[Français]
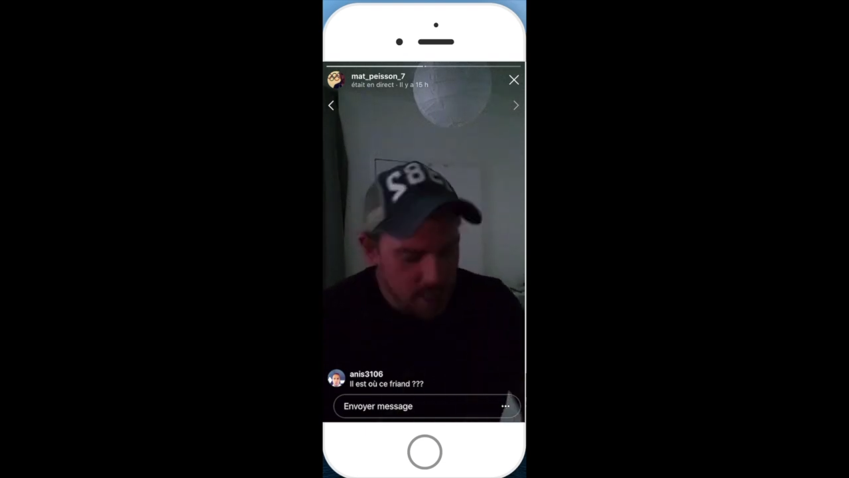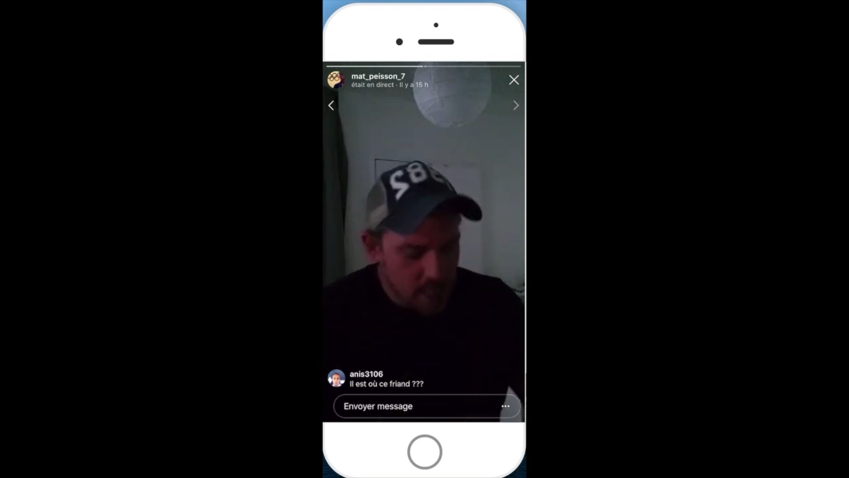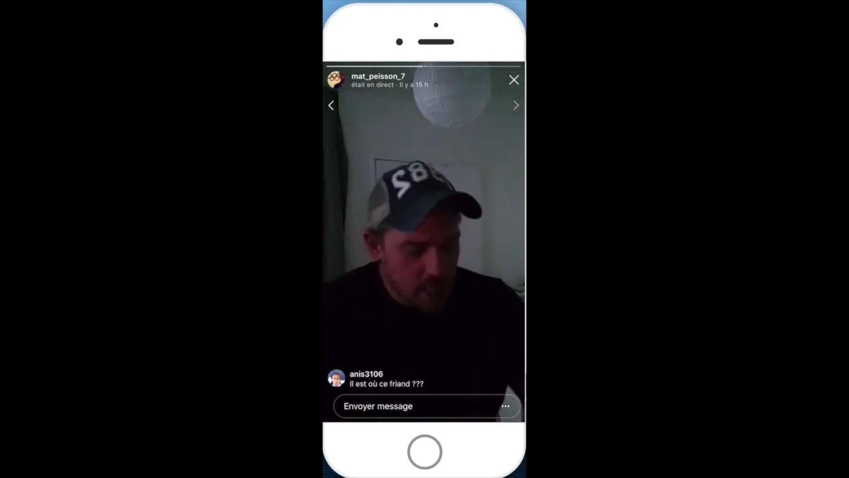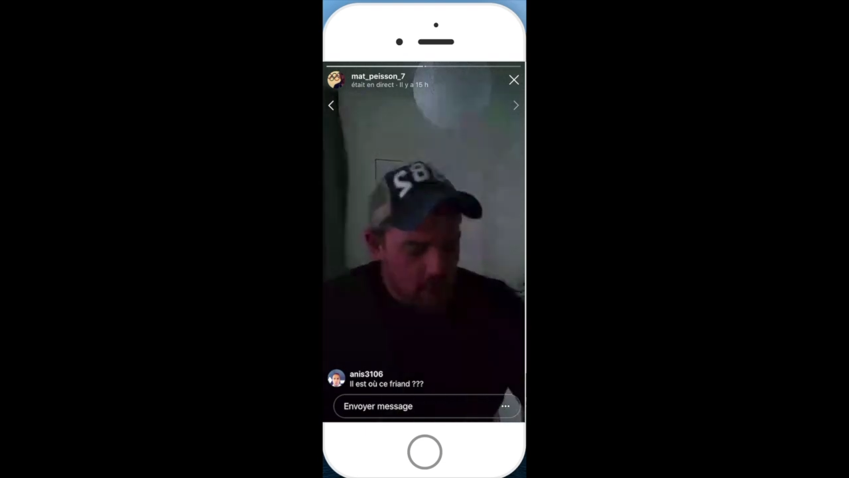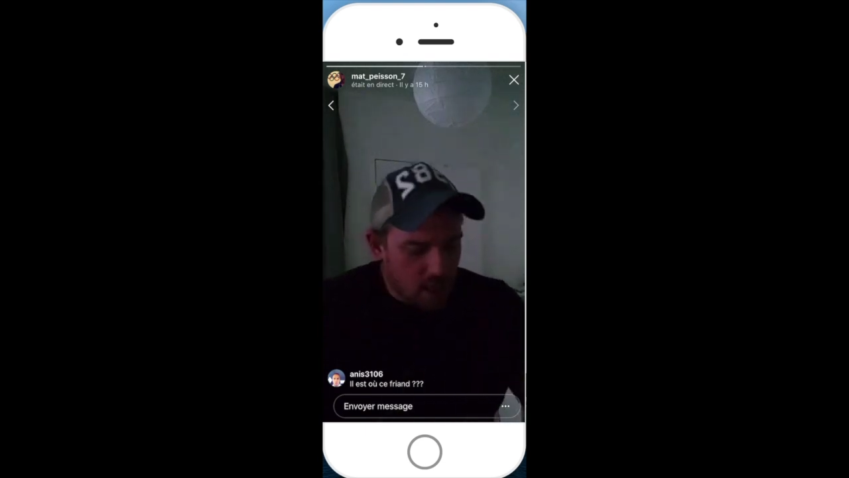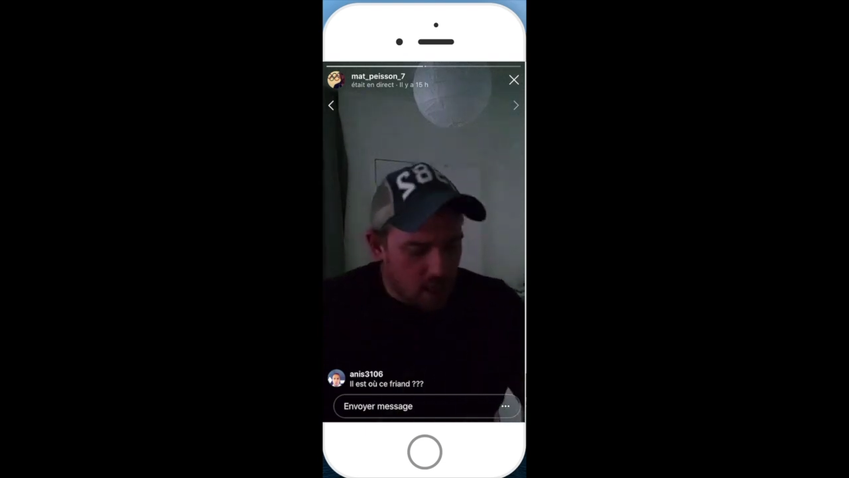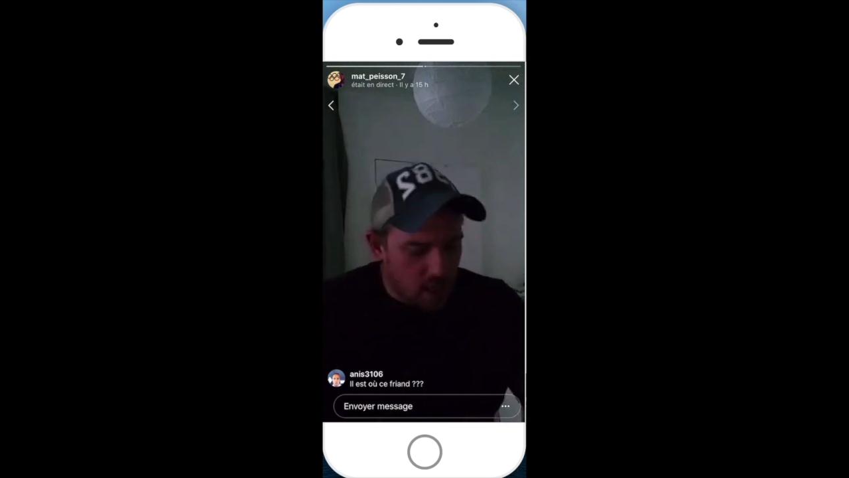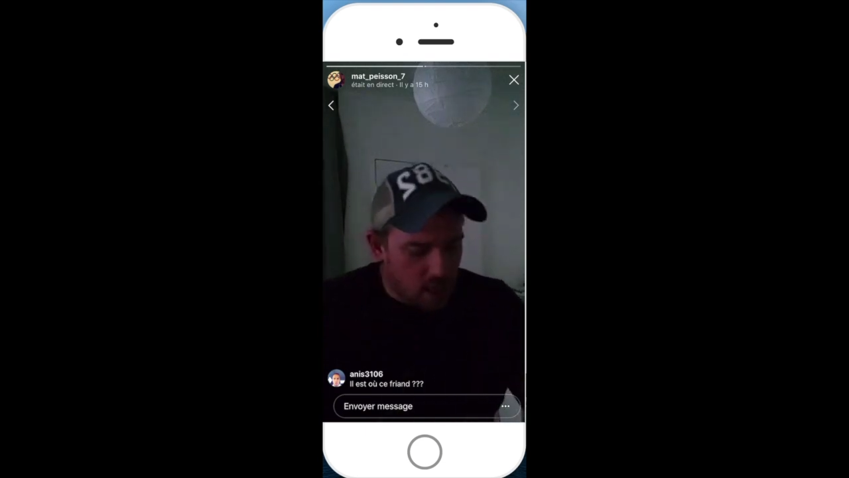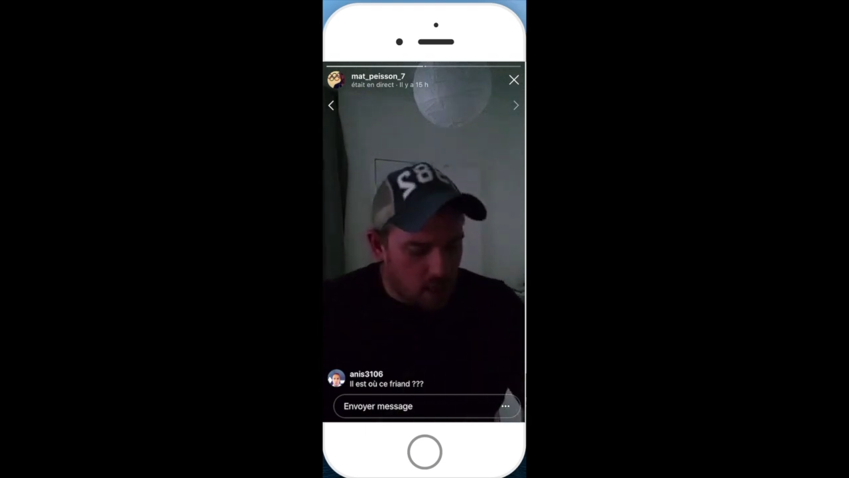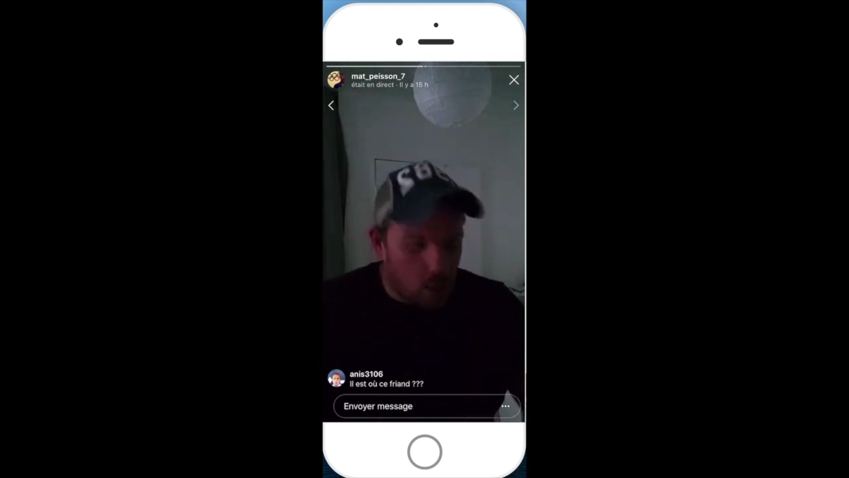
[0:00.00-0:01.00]
Euh, gros,
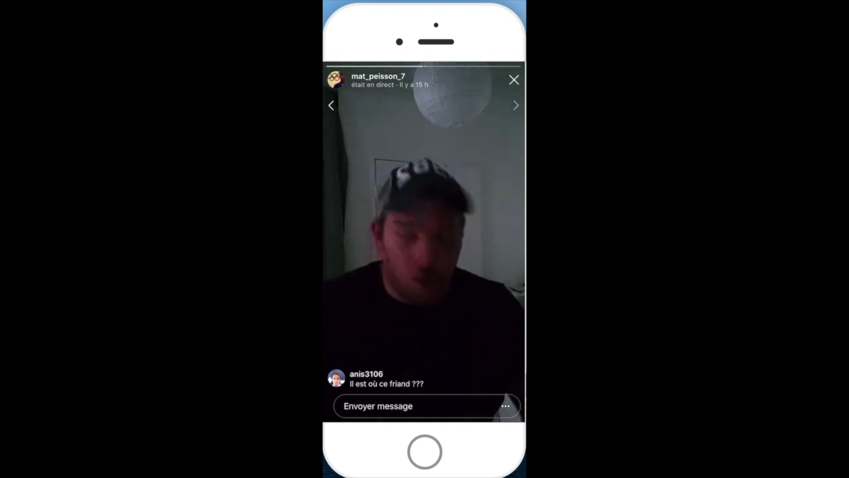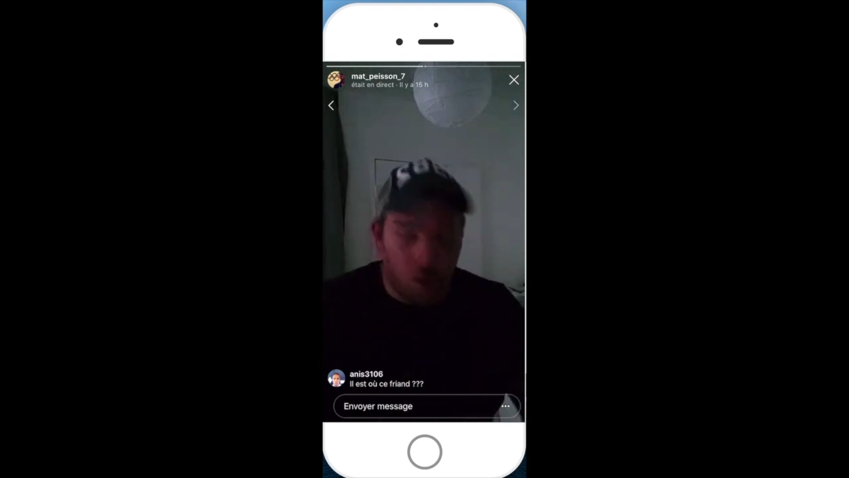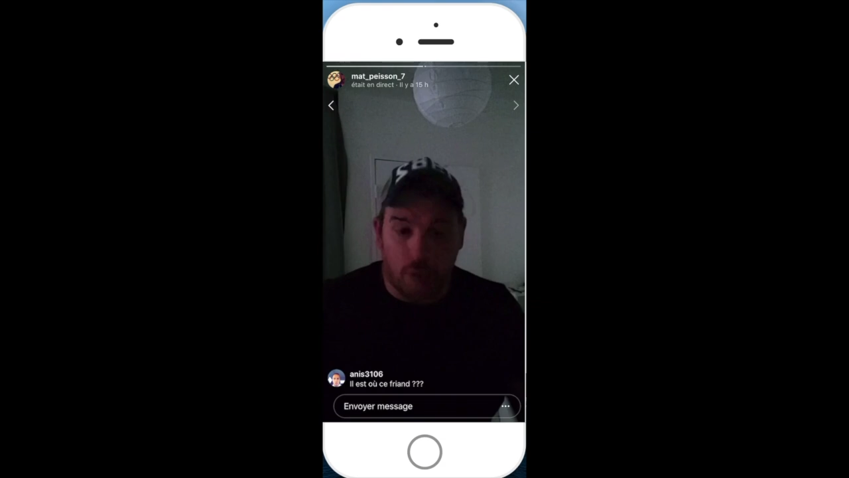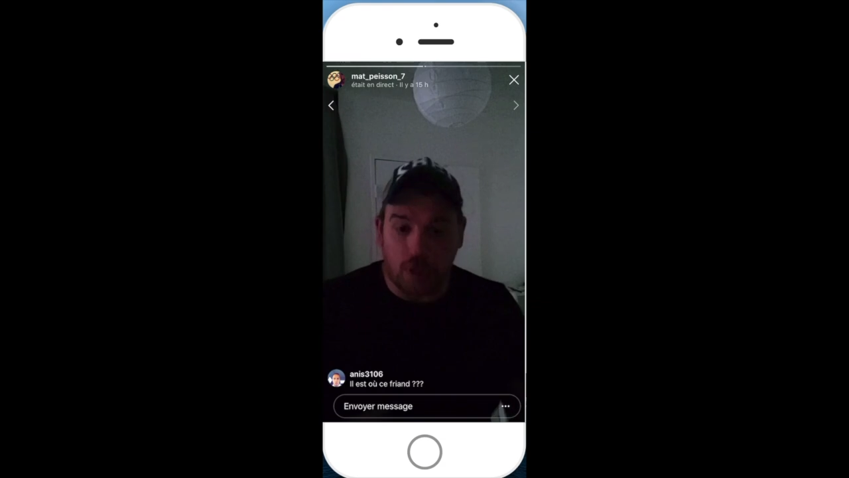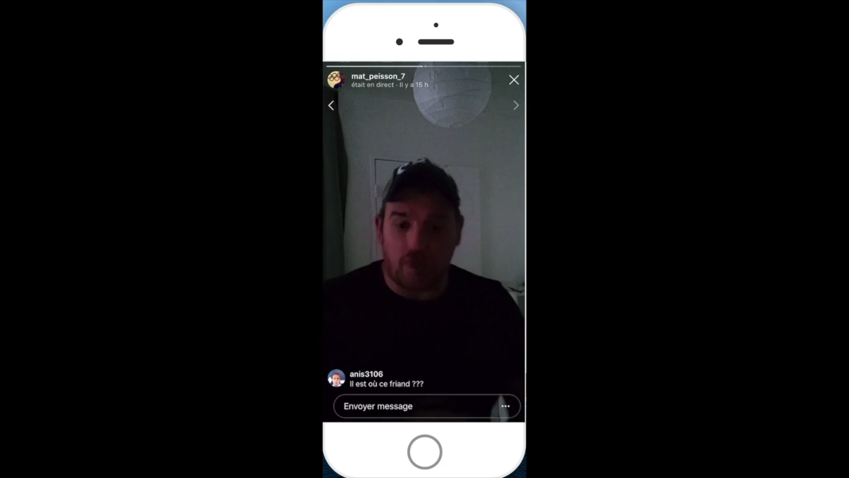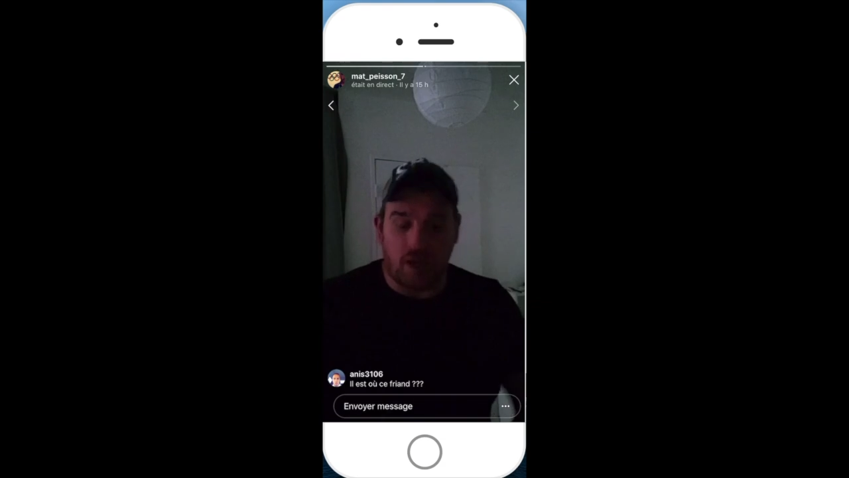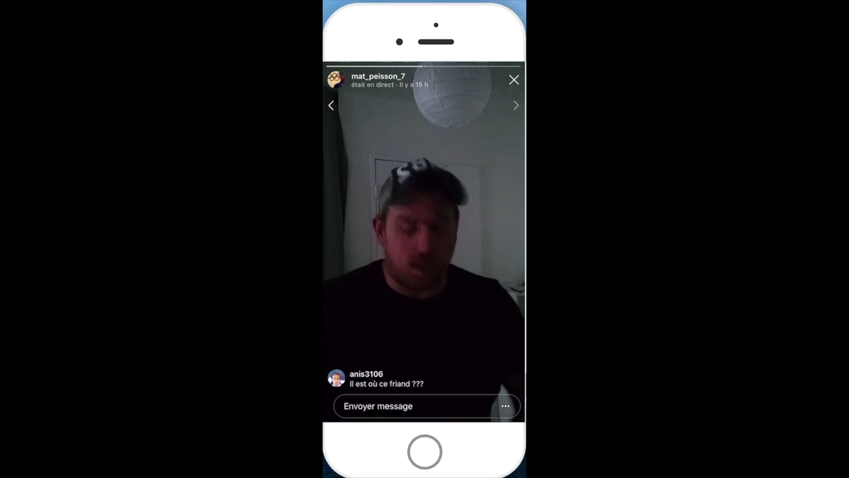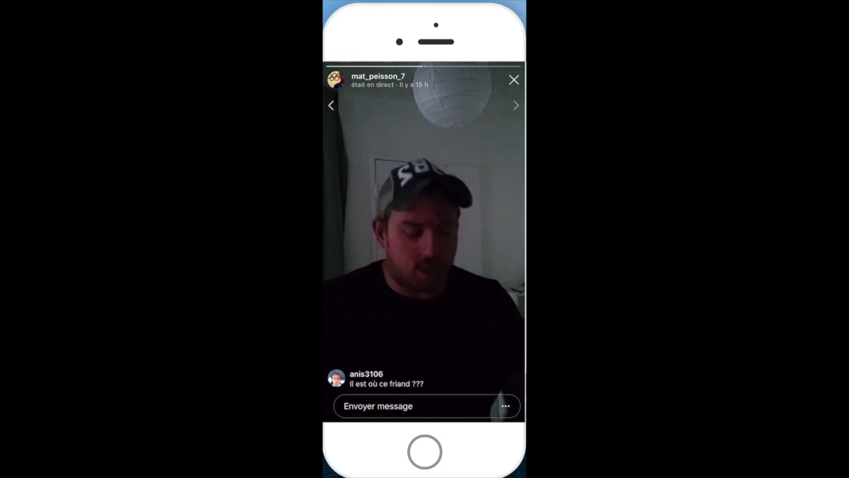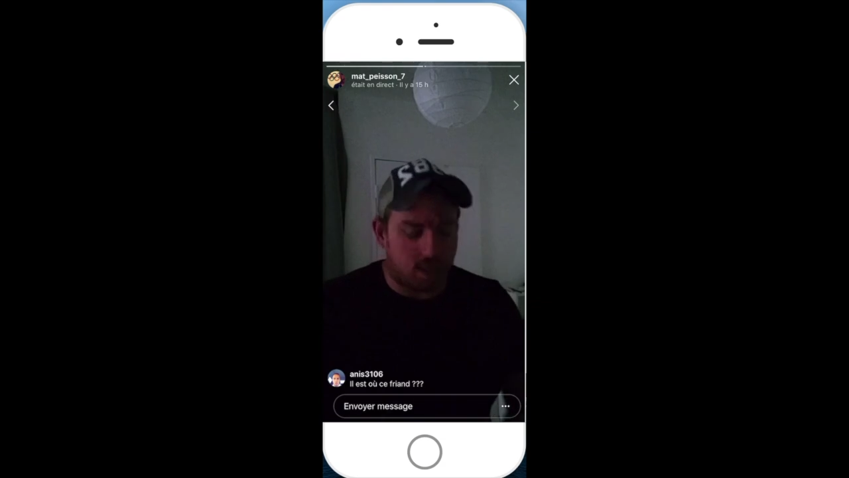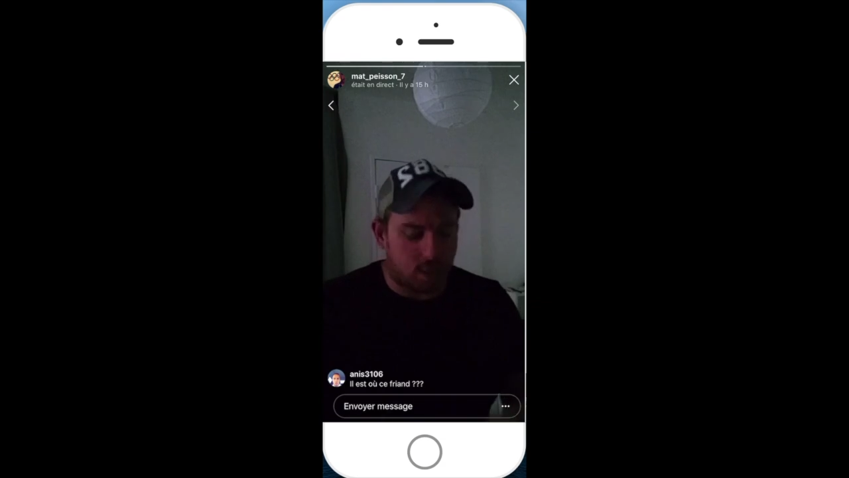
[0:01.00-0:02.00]
comment tu vas Est-ce que ça se
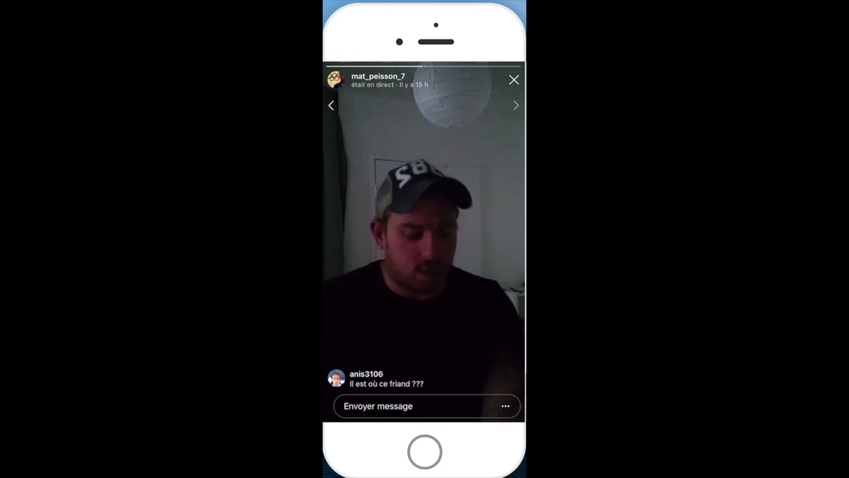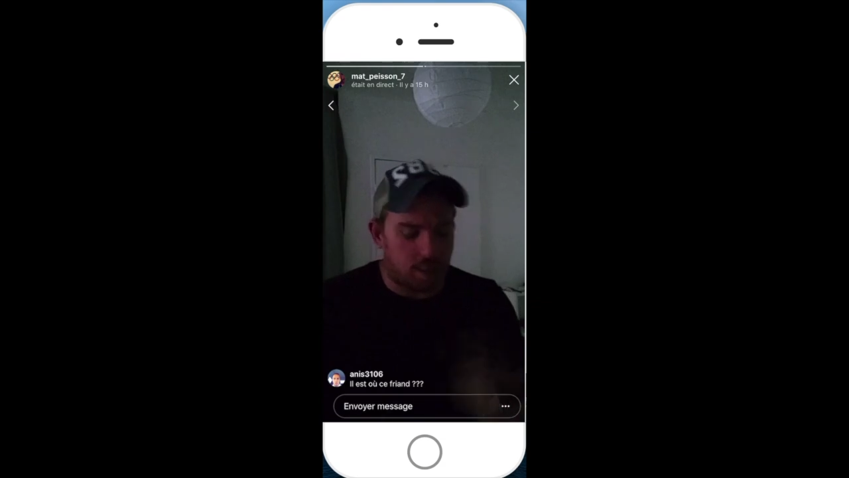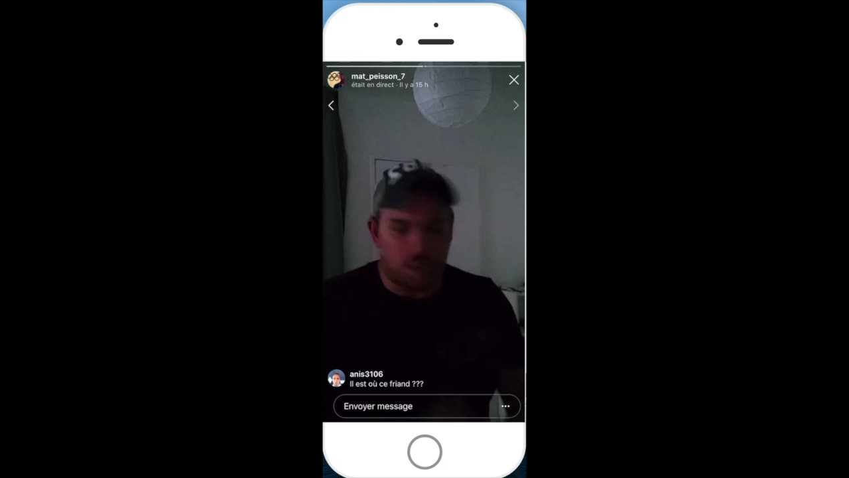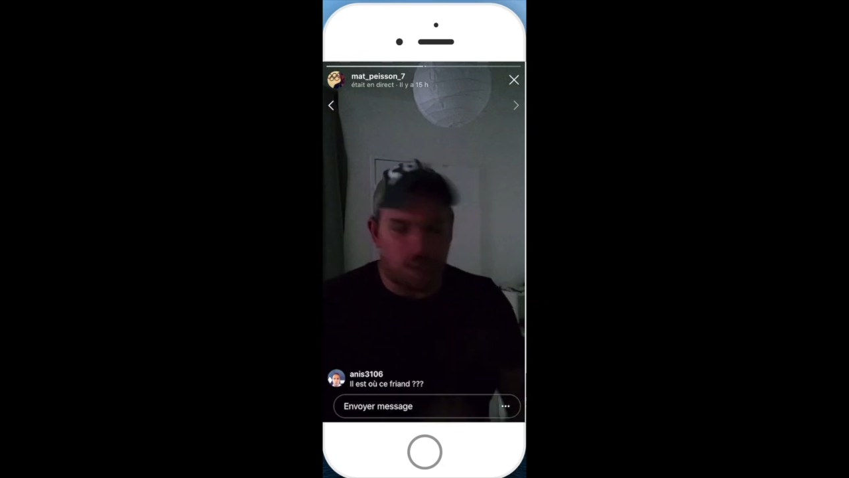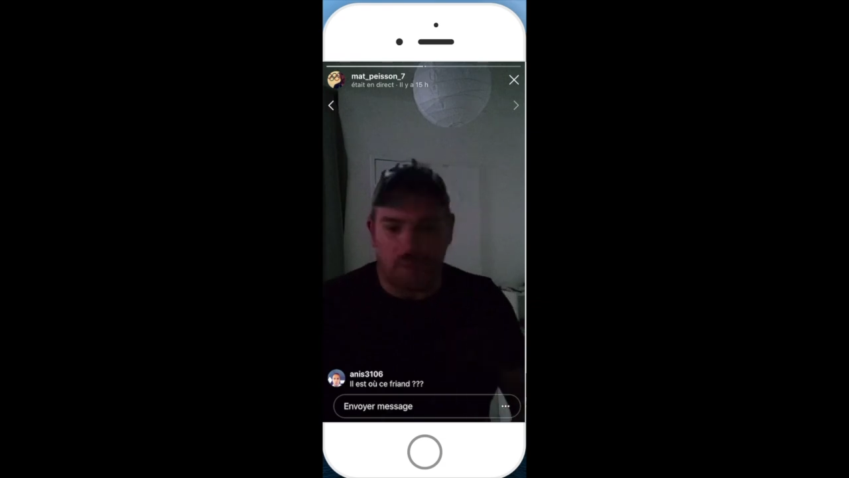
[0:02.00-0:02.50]
passe bien Donc,